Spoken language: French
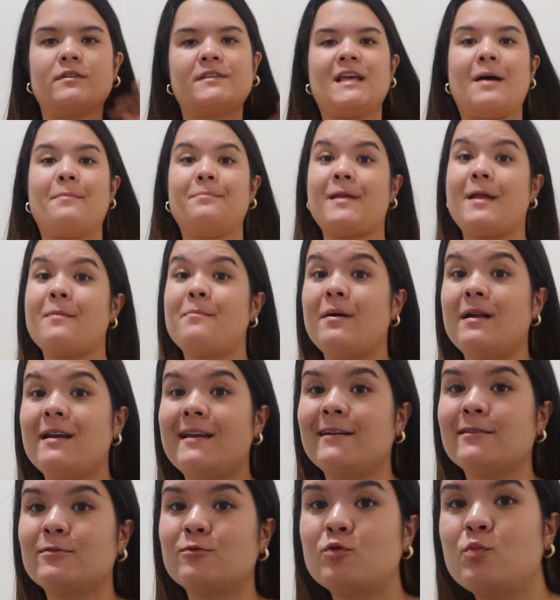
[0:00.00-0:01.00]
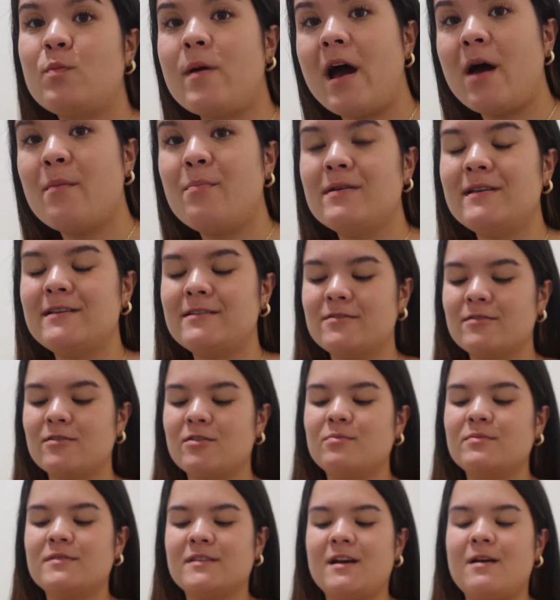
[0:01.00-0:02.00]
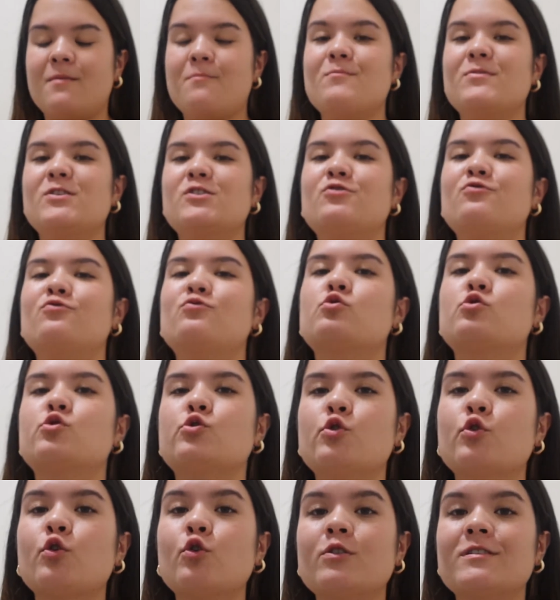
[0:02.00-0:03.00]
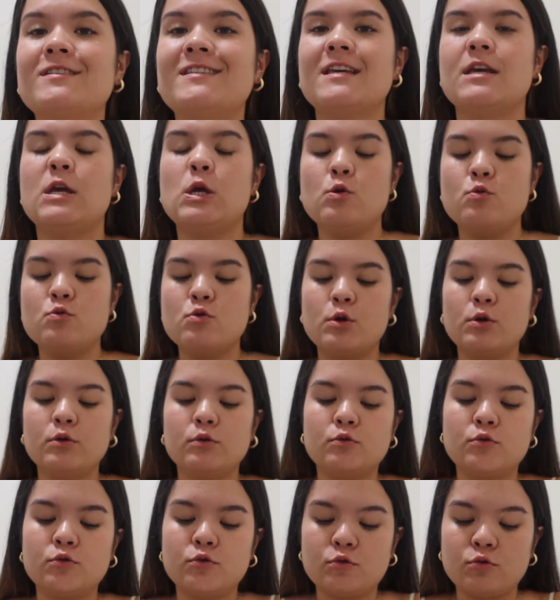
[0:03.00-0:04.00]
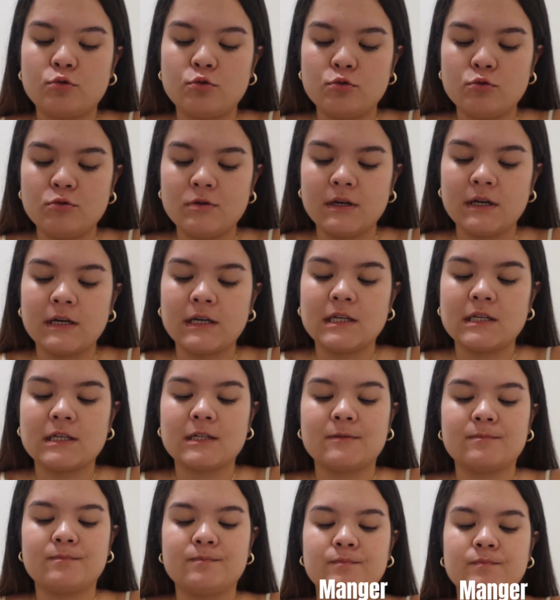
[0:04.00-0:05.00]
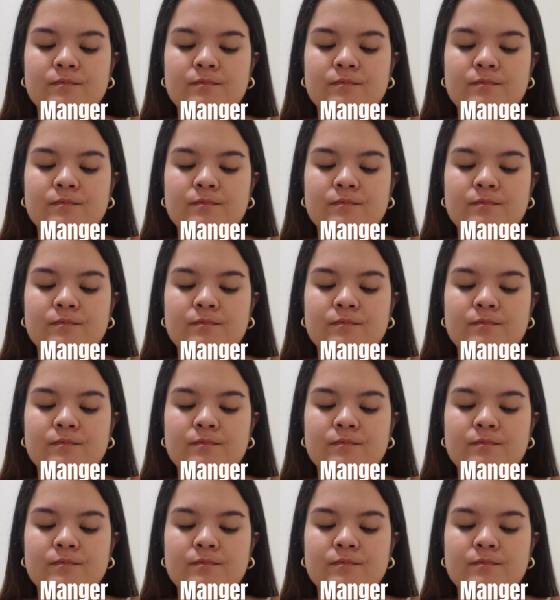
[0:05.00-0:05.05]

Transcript: Ça a peut-être pas l'air super appétissant comme ça, mais je vous jure que c'est une tuerie.